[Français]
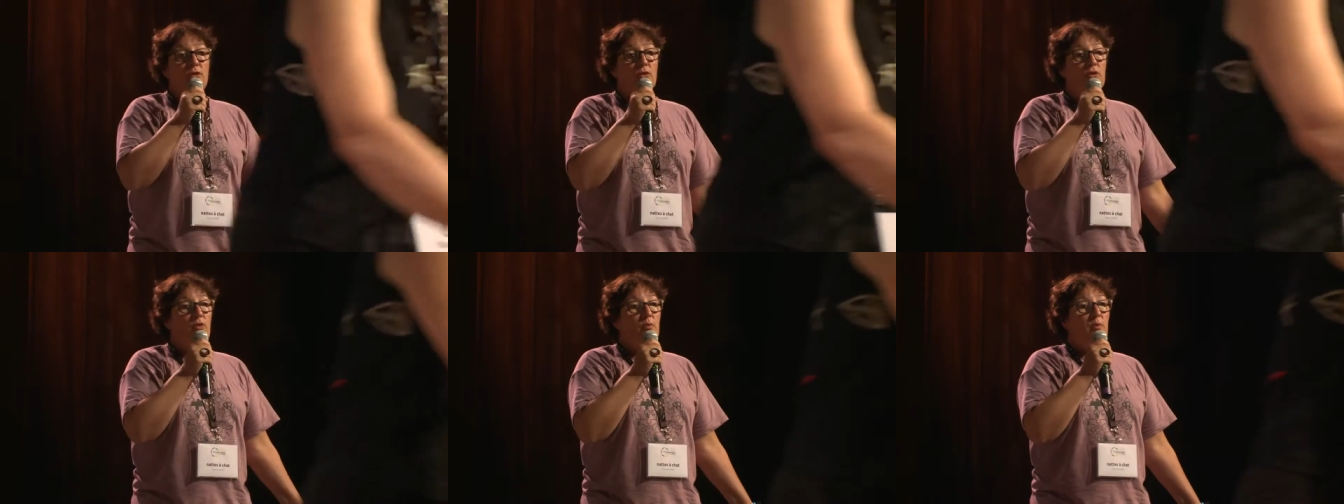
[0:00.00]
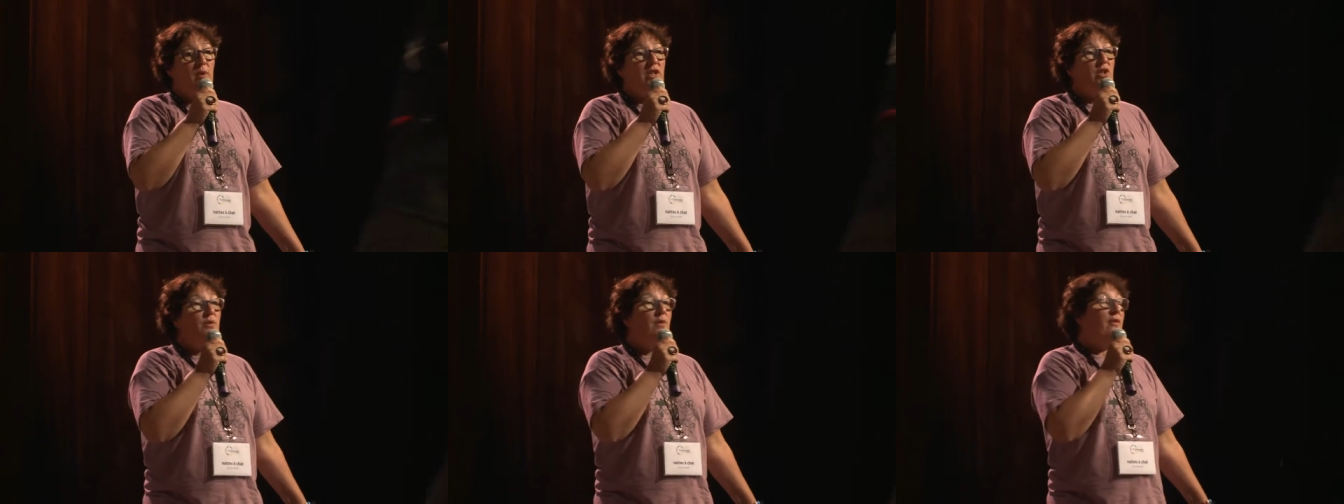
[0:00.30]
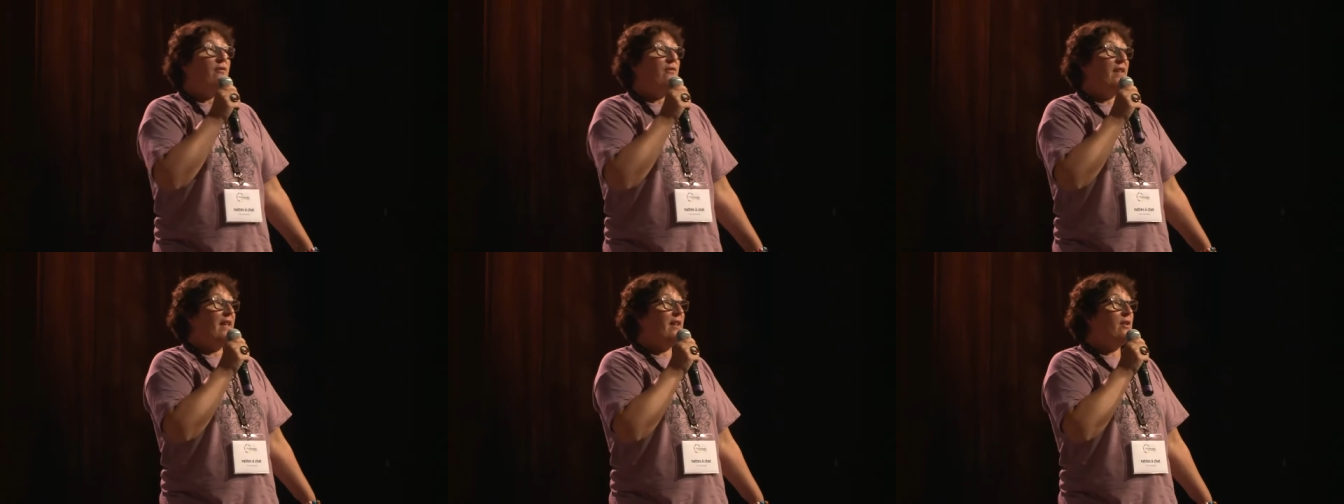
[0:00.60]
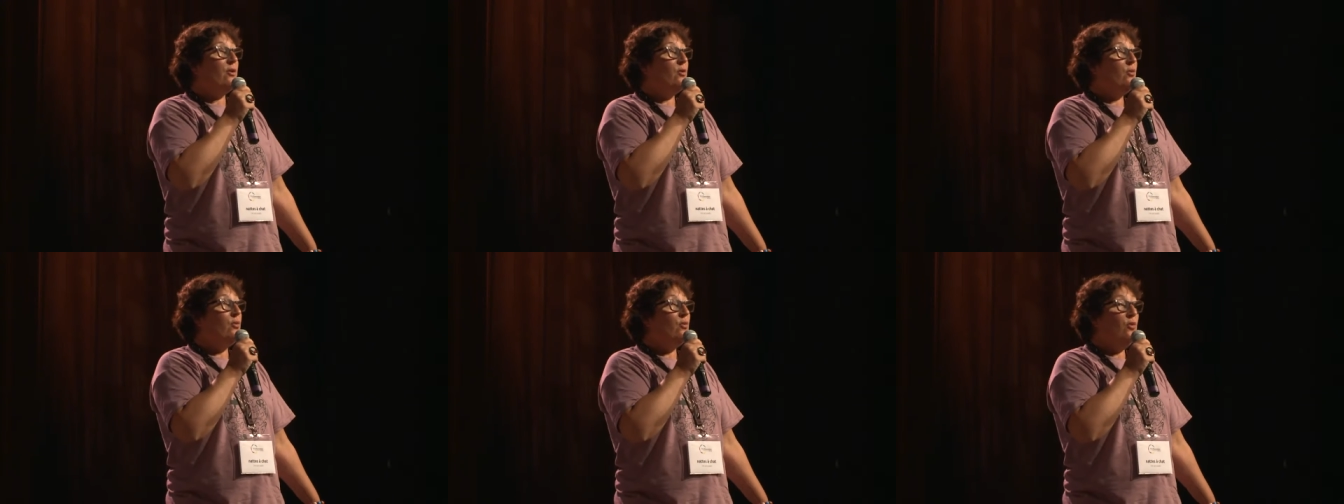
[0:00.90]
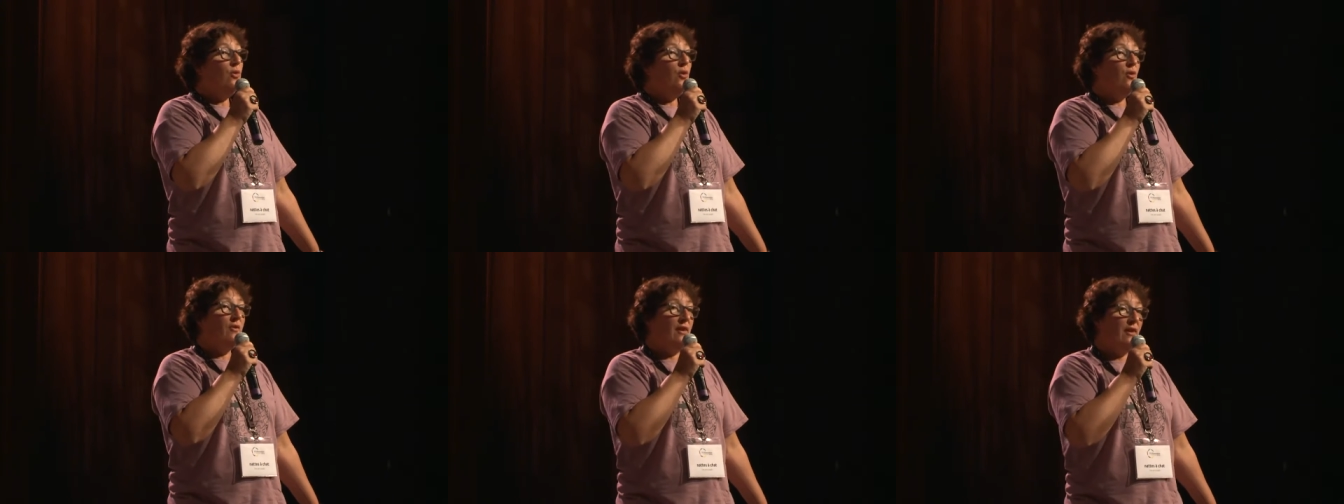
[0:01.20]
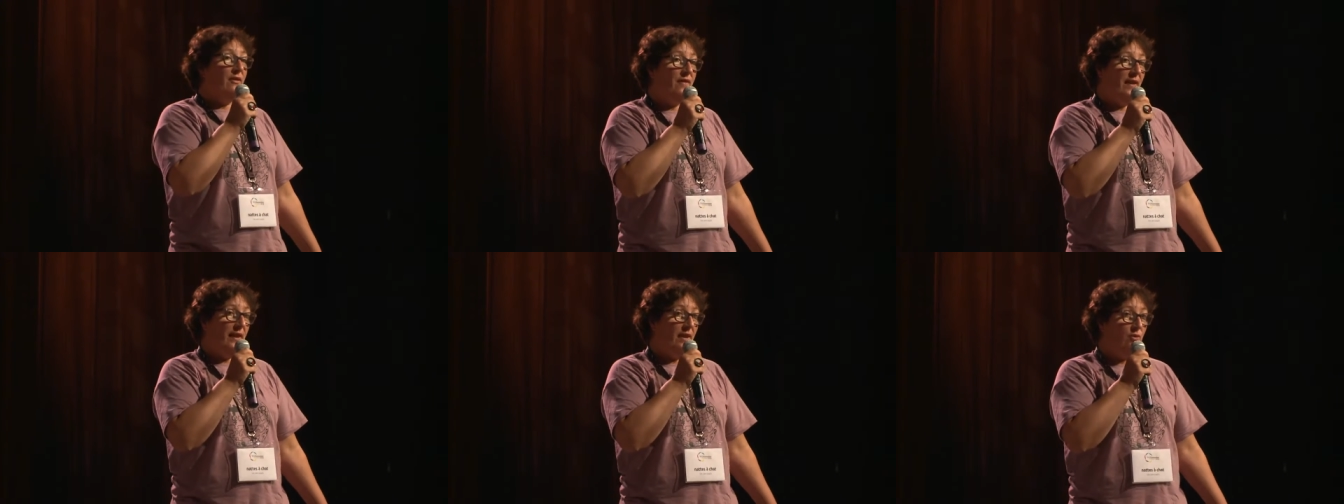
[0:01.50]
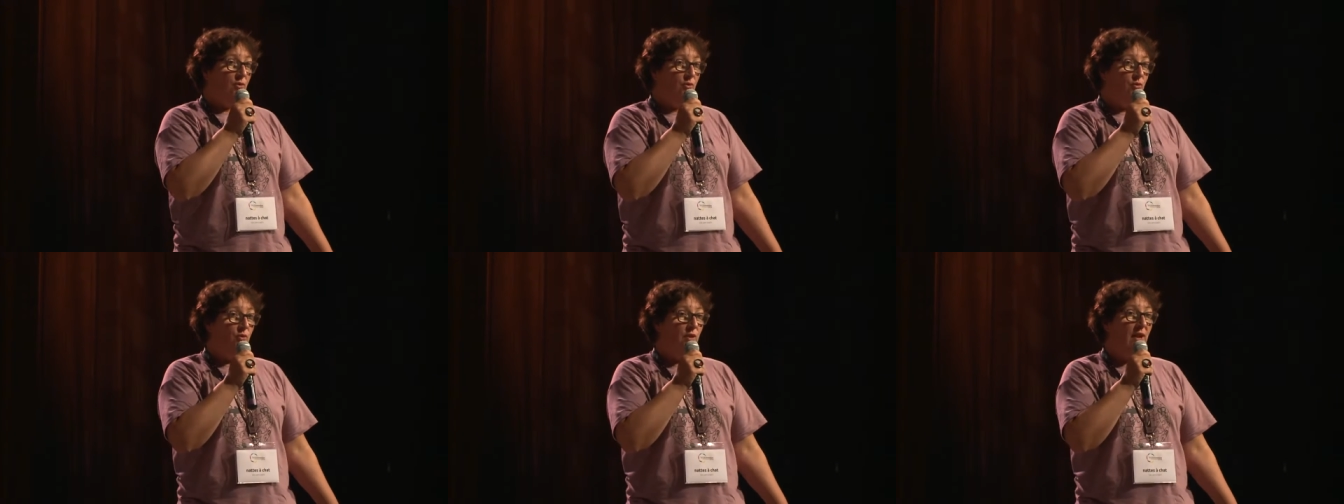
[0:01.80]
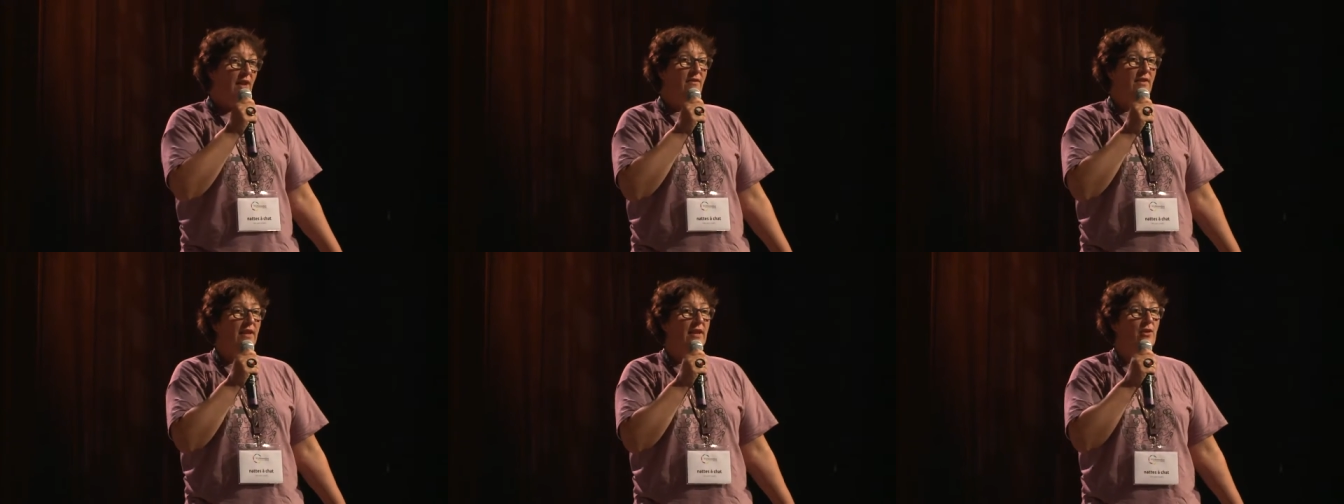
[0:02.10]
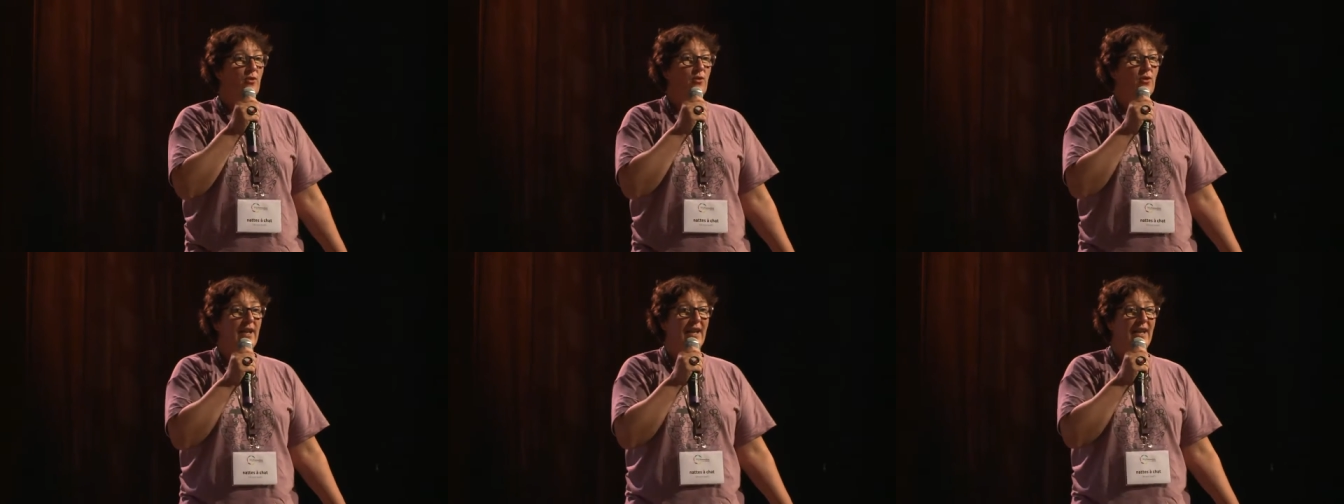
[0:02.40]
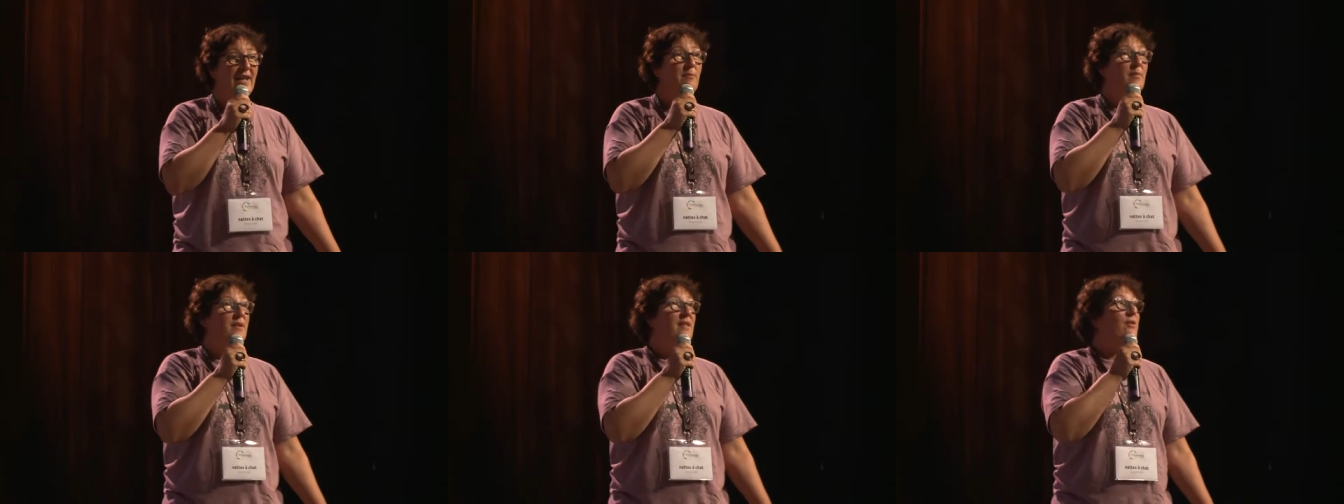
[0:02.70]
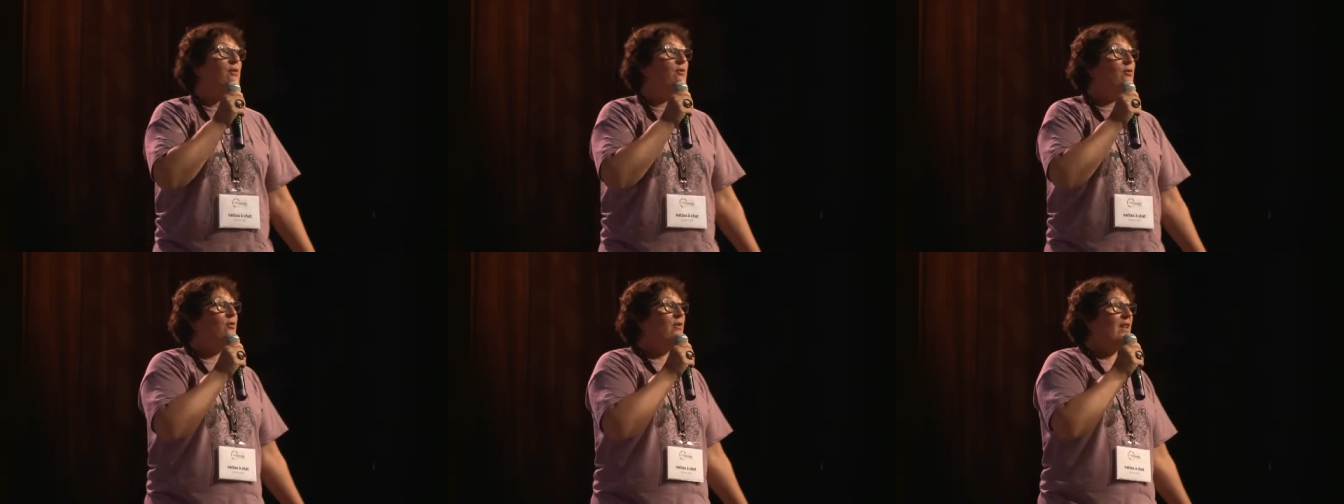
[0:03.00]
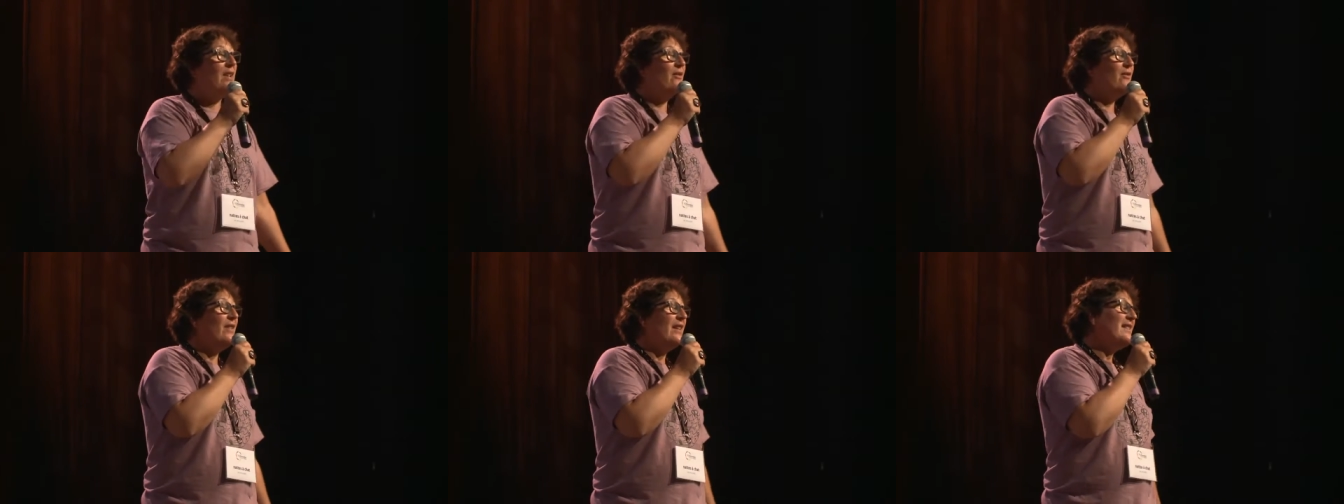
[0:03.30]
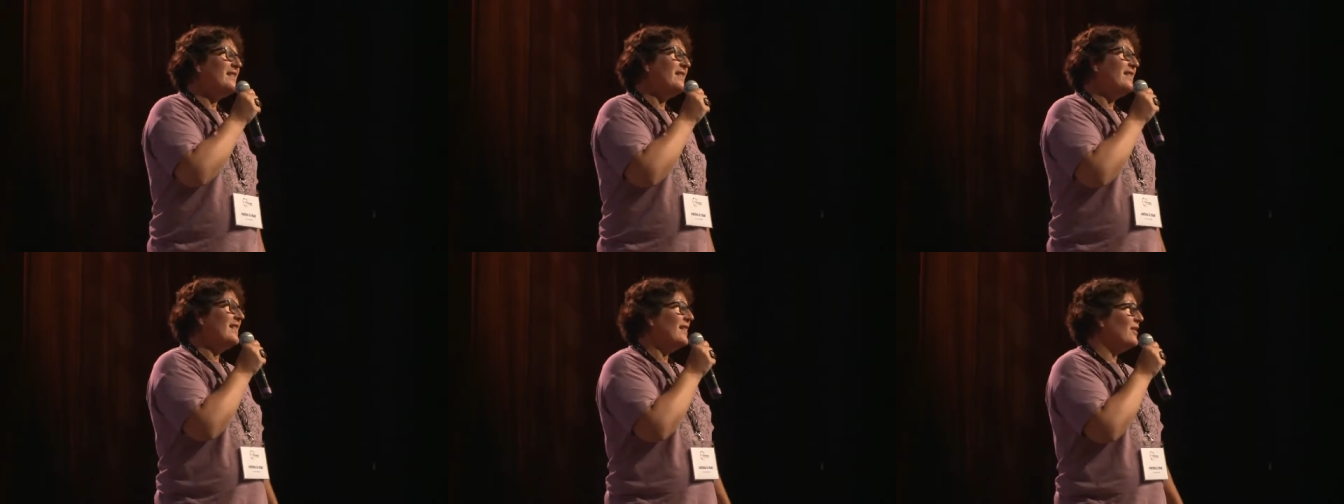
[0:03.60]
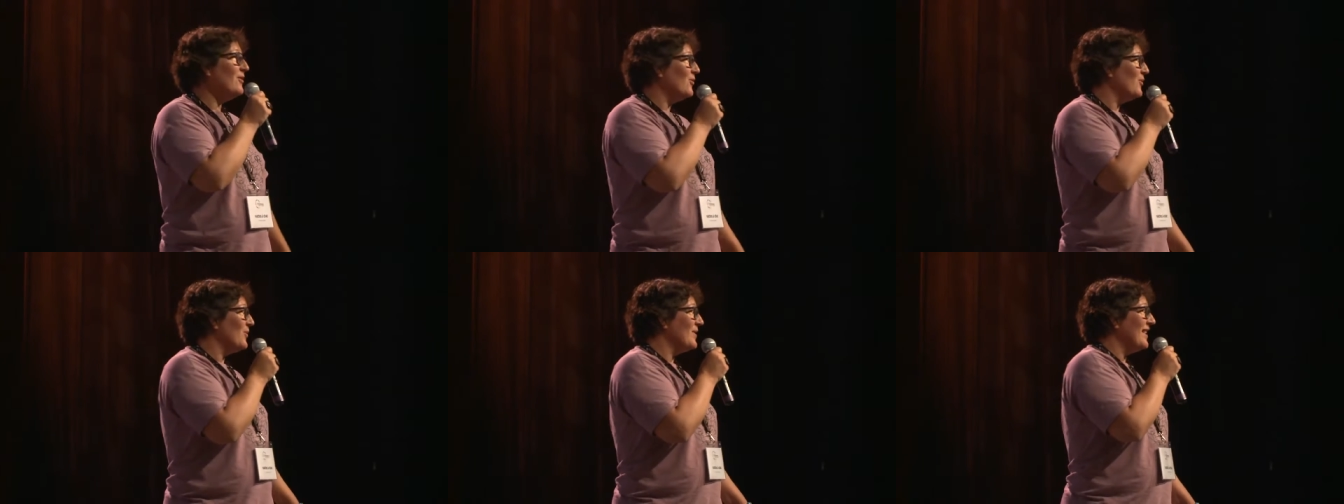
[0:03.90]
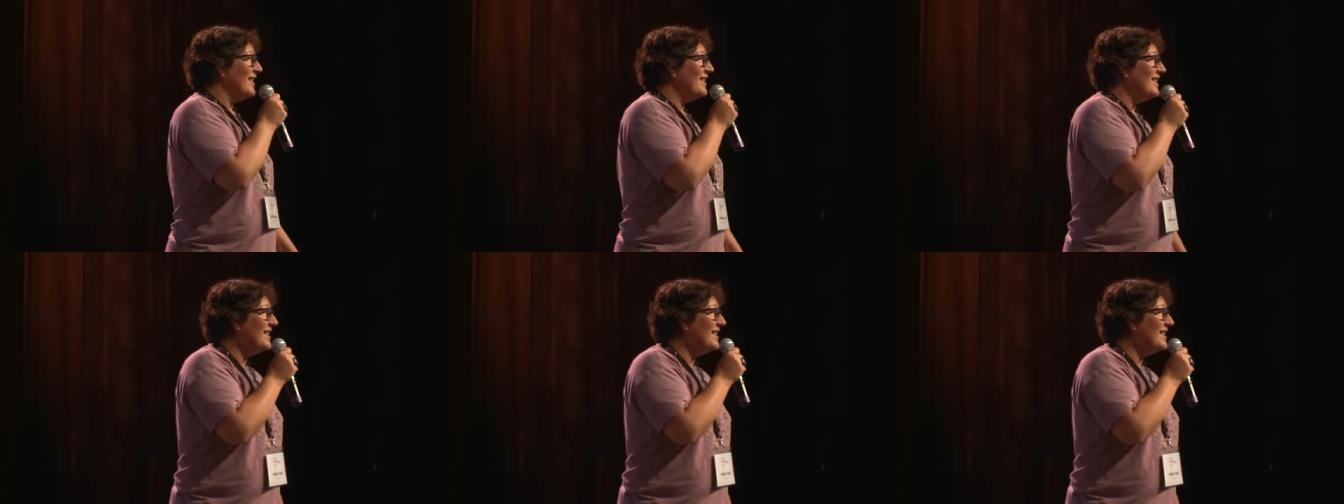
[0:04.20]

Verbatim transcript: Donc moi, je vais faire court, on va faire court avec Lorraine parce que vous devez être fatigué de toutes ces